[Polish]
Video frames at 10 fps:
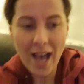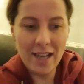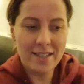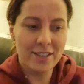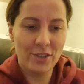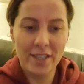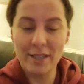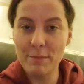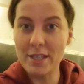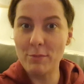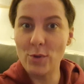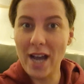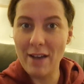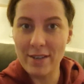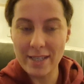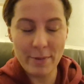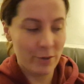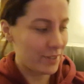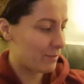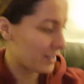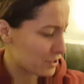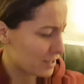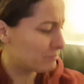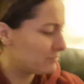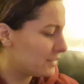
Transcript: ale za to Radek mi zrobił kawę z prądem, także,